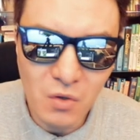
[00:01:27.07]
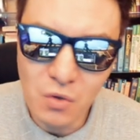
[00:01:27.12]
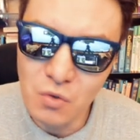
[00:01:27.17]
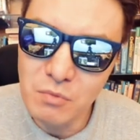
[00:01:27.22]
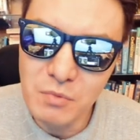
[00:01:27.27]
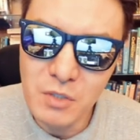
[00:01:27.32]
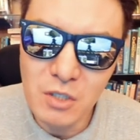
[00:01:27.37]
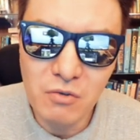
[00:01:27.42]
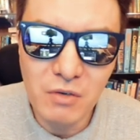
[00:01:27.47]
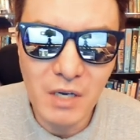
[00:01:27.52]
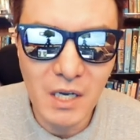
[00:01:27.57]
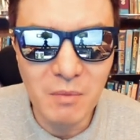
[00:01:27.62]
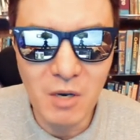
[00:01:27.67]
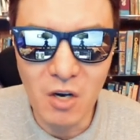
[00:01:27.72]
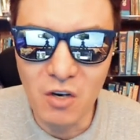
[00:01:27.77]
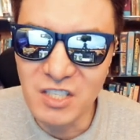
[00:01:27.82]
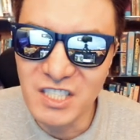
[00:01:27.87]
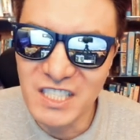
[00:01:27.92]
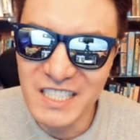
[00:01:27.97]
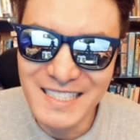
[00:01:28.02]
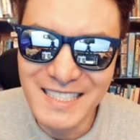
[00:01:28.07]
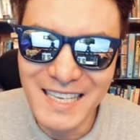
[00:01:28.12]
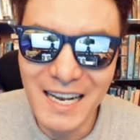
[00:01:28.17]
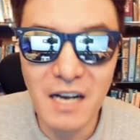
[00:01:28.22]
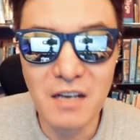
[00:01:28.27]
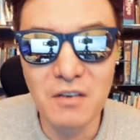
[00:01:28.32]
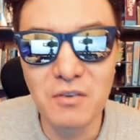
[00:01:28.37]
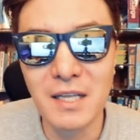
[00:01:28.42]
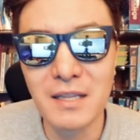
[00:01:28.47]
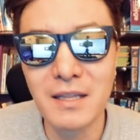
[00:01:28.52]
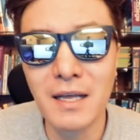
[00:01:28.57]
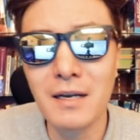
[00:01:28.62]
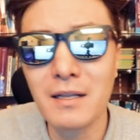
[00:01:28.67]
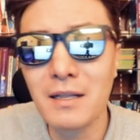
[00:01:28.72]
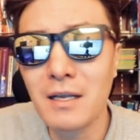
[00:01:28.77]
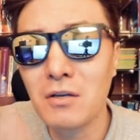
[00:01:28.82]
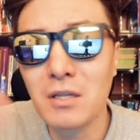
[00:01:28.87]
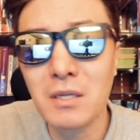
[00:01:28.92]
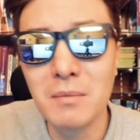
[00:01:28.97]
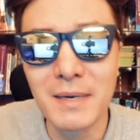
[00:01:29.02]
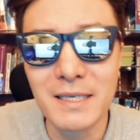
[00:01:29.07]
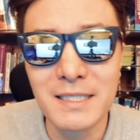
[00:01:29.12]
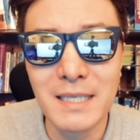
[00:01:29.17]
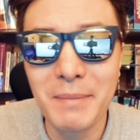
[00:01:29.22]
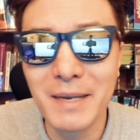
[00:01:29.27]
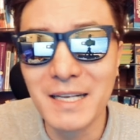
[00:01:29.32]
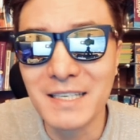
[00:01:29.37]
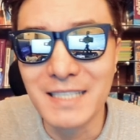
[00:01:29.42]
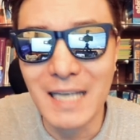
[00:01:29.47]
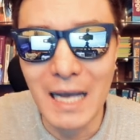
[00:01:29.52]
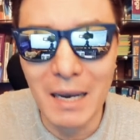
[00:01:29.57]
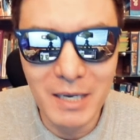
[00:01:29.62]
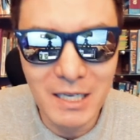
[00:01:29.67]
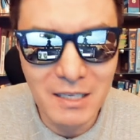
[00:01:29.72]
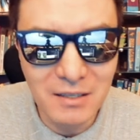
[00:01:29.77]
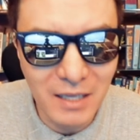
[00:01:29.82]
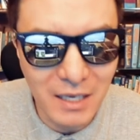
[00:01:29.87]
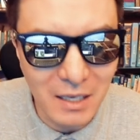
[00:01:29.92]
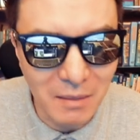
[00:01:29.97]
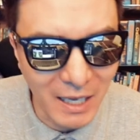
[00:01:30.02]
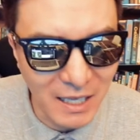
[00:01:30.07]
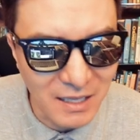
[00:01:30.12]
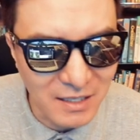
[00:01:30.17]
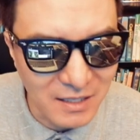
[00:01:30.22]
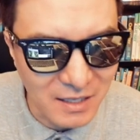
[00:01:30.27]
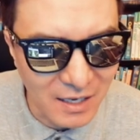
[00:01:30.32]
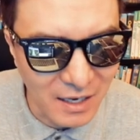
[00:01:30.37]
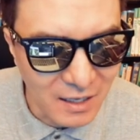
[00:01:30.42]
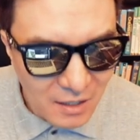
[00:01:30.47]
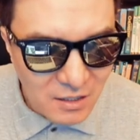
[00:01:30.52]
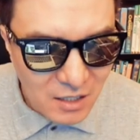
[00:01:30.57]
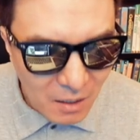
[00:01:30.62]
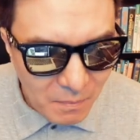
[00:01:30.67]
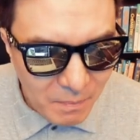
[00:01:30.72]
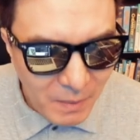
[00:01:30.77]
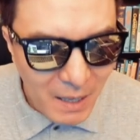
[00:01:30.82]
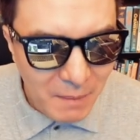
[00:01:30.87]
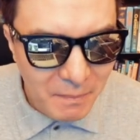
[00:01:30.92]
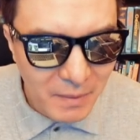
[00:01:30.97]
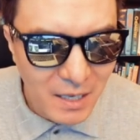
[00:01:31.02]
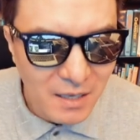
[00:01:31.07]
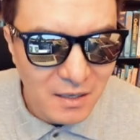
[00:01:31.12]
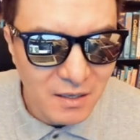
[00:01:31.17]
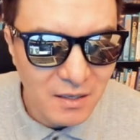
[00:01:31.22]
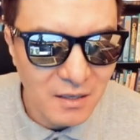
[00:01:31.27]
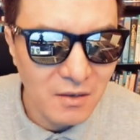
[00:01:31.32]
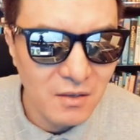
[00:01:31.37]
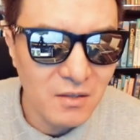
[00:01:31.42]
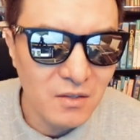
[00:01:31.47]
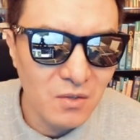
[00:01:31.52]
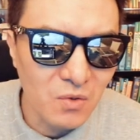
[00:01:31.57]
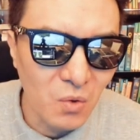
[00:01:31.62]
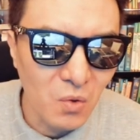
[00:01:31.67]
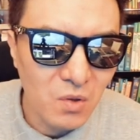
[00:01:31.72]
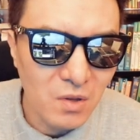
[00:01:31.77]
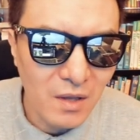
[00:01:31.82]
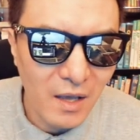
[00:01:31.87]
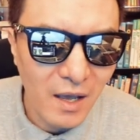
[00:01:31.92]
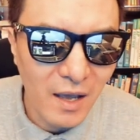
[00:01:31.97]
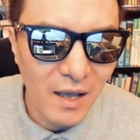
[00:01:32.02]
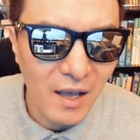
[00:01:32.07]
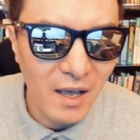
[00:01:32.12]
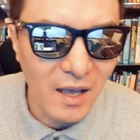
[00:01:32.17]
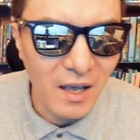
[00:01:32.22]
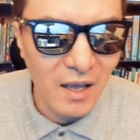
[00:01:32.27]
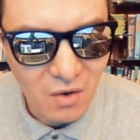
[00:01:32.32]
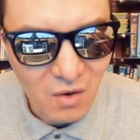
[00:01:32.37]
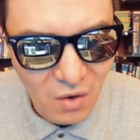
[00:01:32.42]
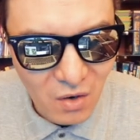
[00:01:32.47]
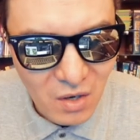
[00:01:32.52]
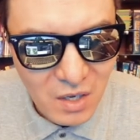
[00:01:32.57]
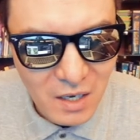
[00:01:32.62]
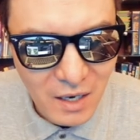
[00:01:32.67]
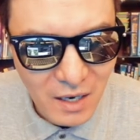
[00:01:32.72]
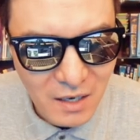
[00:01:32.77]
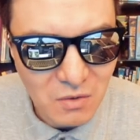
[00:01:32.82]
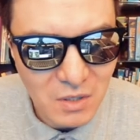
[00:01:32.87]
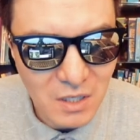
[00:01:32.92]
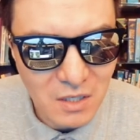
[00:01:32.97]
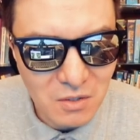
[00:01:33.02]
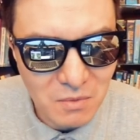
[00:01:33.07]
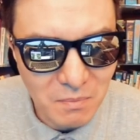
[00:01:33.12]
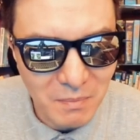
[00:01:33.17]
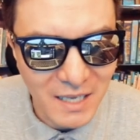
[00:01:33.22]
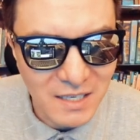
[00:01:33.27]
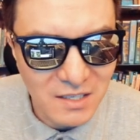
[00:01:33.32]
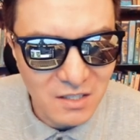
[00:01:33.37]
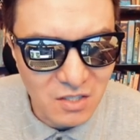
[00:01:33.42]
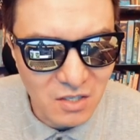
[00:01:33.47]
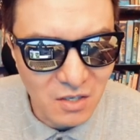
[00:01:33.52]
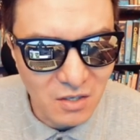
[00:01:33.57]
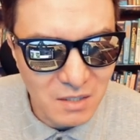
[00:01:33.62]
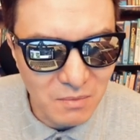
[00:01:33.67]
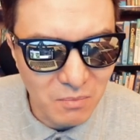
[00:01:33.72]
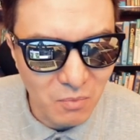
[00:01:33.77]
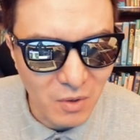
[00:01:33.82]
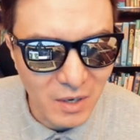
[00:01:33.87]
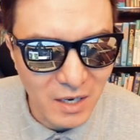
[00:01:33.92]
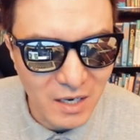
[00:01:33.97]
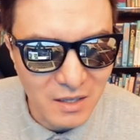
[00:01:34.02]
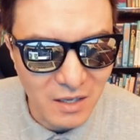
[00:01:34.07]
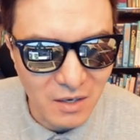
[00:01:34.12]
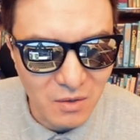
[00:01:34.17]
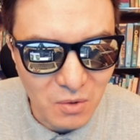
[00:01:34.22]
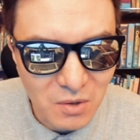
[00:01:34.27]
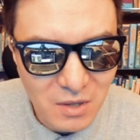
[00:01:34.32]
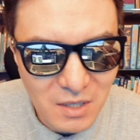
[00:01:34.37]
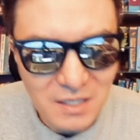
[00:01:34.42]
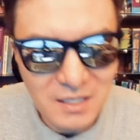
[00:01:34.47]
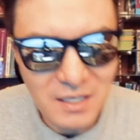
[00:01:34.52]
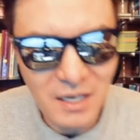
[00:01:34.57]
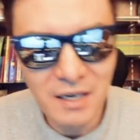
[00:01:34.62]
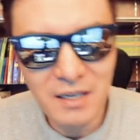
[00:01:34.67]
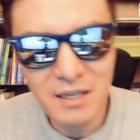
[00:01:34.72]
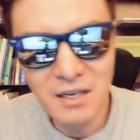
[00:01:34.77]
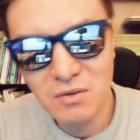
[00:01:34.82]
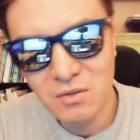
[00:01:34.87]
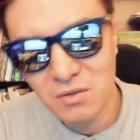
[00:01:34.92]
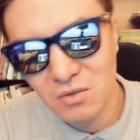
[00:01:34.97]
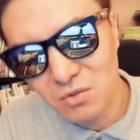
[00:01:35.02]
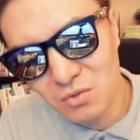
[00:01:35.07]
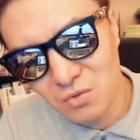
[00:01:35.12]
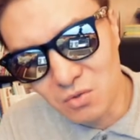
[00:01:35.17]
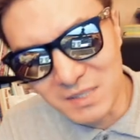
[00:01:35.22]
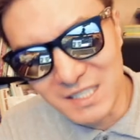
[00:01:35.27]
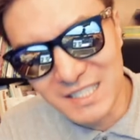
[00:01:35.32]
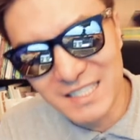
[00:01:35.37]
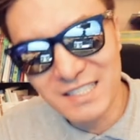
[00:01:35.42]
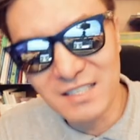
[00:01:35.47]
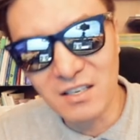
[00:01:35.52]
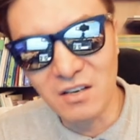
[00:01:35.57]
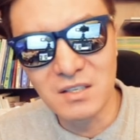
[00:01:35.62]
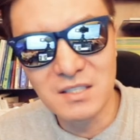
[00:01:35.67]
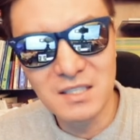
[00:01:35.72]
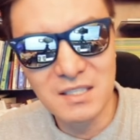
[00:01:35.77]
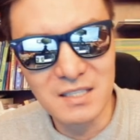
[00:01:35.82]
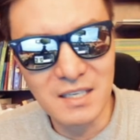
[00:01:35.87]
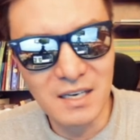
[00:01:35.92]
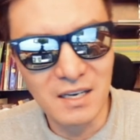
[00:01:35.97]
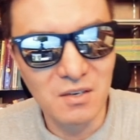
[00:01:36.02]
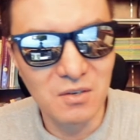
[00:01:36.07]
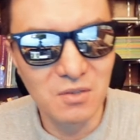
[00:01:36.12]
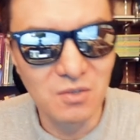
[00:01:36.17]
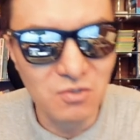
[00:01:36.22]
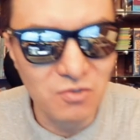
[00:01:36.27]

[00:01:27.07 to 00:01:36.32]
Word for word: 요즘식으로 얘기하면 거의 신생 학교네. 다른 학교들 막 300년, 400년 되게 많으니까. 1800년 요때 거의 학교들이 좀 많이 지어진 모양이다. 요때 시작한 학교들도 좀 있어. 신생 학교들